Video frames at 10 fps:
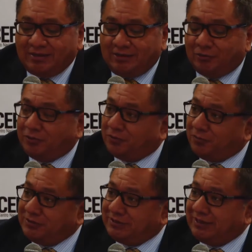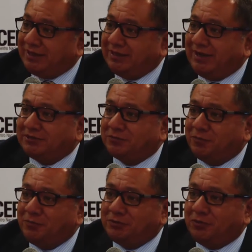y los economistas en general
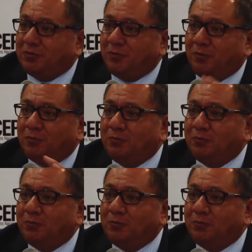somos vistos como los